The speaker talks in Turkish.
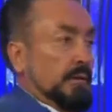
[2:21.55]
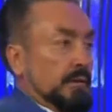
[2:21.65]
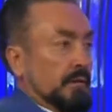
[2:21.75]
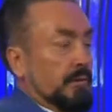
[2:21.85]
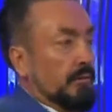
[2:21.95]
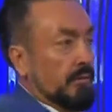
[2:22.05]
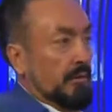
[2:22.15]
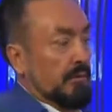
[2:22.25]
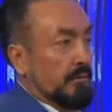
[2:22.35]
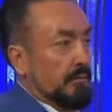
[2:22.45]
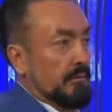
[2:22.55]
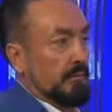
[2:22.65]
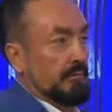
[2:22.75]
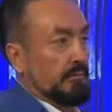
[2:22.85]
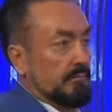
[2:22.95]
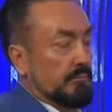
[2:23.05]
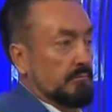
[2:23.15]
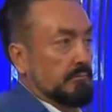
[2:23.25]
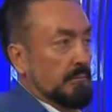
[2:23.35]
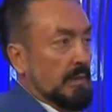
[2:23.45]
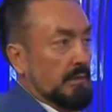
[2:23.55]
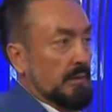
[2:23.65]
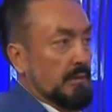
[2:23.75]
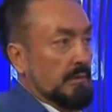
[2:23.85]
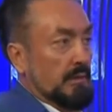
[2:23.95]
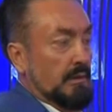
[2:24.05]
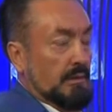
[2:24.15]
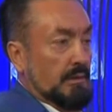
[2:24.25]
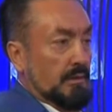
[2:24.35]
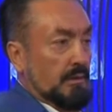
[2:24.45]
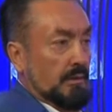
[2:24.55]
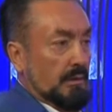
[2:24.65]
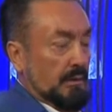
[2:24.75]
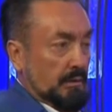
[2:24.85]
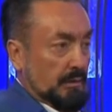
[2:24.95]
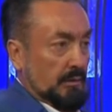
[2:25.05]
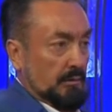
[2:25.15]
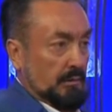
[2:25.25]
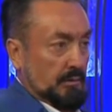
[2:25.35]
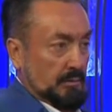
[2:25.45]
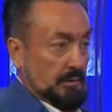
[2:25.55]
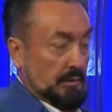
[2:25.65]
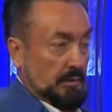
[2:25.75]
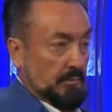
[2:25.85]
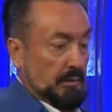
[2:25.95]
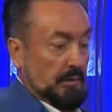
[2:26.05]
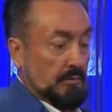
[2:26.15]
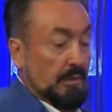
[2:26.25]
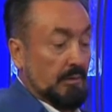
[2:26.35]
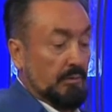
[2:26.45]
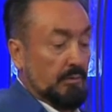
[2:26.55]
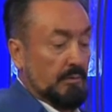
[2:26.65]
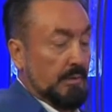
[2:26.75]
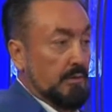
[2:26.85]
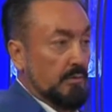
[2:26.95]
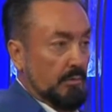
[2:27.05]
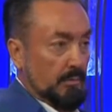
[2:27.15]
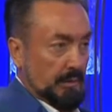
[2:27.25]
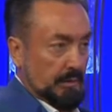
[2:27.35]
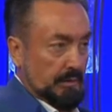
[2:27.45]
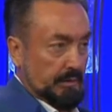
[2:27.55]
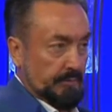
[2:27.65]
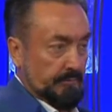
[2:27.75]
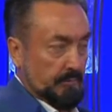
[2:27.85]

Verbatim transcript: Ee, onların neşesi, iyiliği için hareket, etmek, hareket etmek lazım. Egoist, bencil olmamak lazım